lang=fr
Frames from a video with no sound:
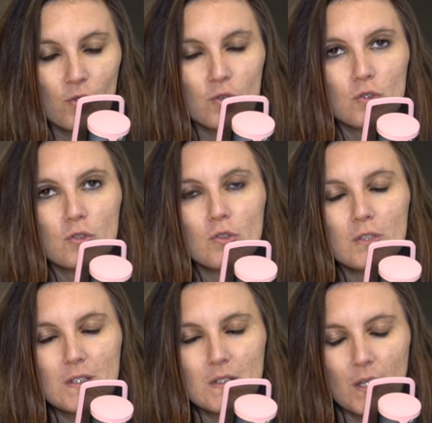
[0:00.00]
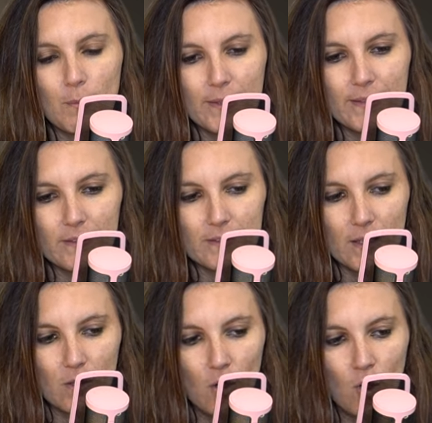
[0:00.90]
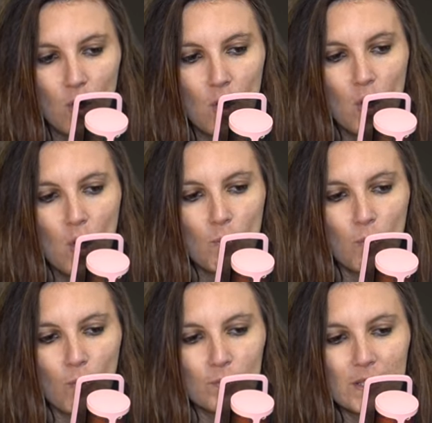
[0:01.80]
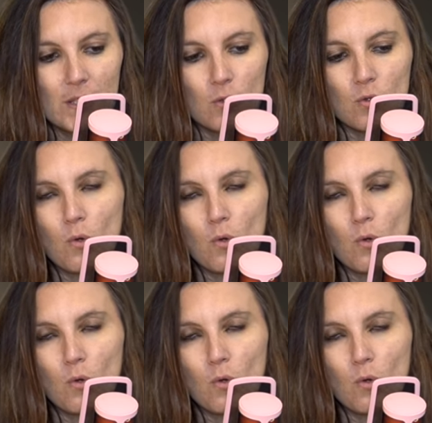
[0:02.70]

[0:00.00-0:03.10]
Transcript: sans nécessairement être d'accord pour montrer que tu